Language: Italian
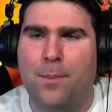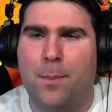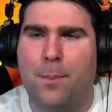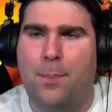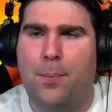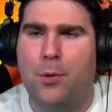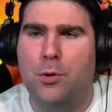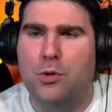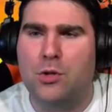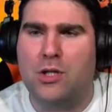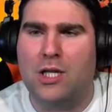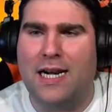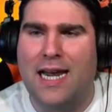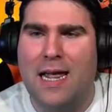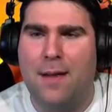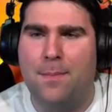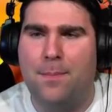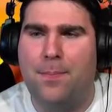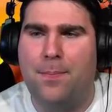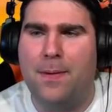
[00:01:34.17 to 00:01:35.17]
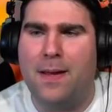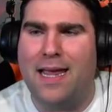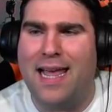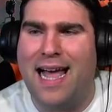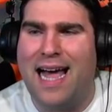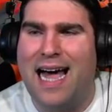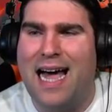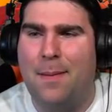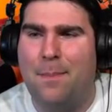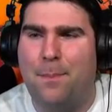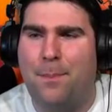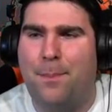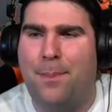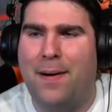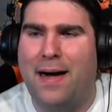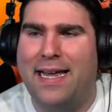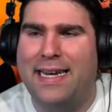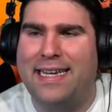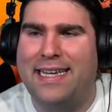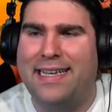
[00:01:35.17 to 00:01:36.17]
potrebbe
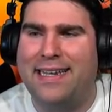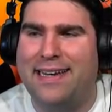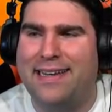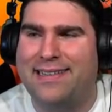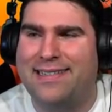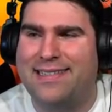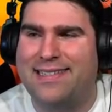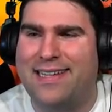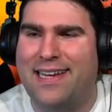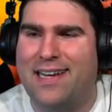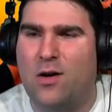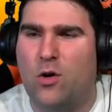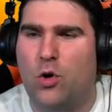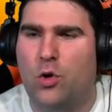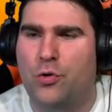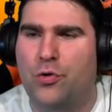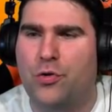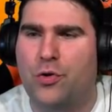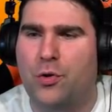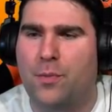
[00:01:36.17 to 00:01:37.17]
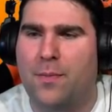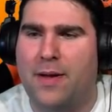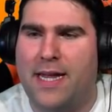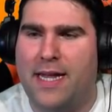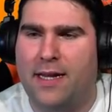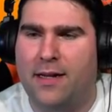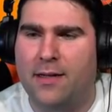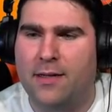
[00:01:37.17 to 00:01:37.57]
apparire secondo me.